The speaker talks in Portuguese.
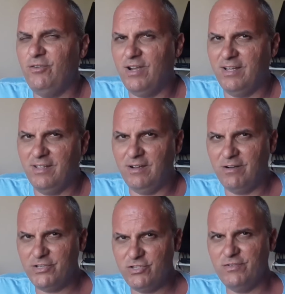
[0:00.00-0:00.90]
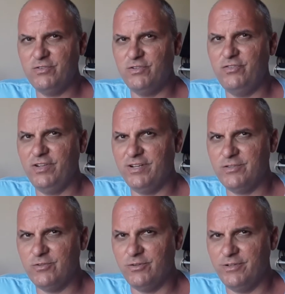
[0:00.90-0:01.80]
no canal, ativa as
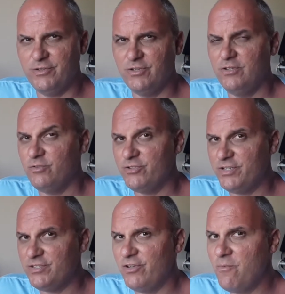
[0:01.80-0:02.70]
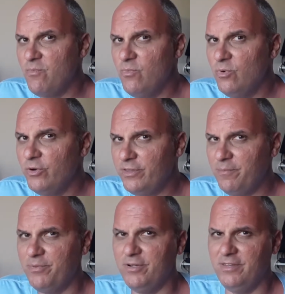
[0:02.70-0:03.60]
notificações. Tua inscrição é muito
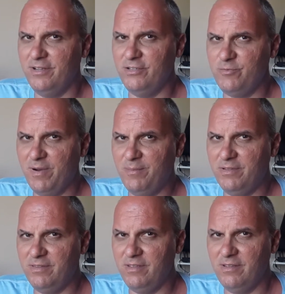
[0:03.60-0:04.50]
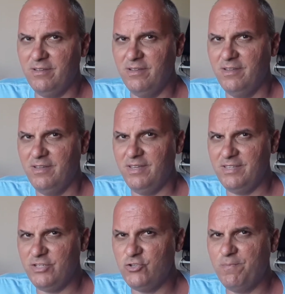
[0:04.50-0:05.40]
importante para manter
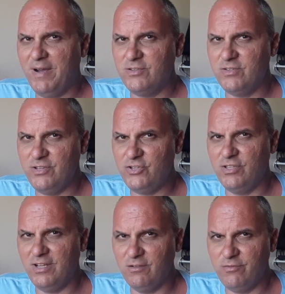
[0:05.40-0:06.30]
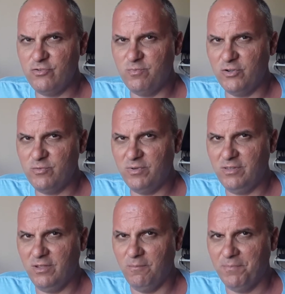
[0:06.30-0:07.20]
esse espaço destinado ao futebol de
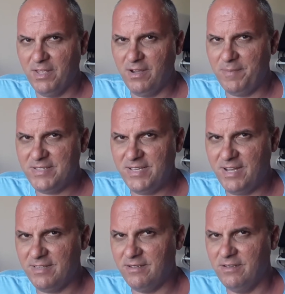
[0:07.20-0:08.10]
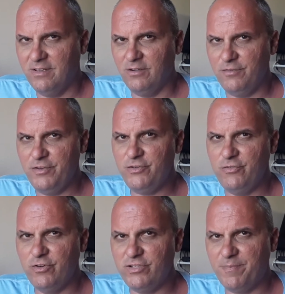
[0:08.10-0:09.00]
botão. Rapaziada, o vídeo
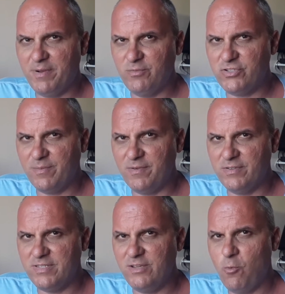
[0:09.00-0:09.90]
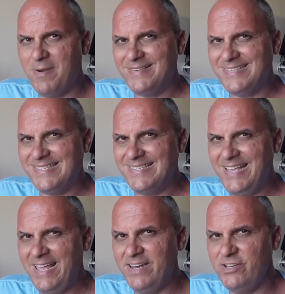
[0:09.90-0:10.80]
de hoje é para mostrar para você uma
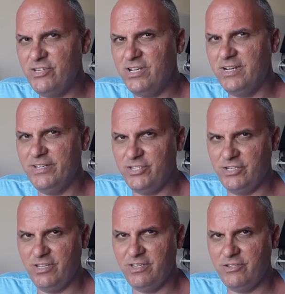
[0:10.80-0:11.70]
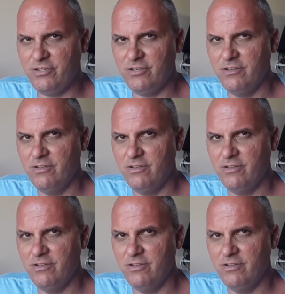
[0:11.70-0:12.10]
série de clichês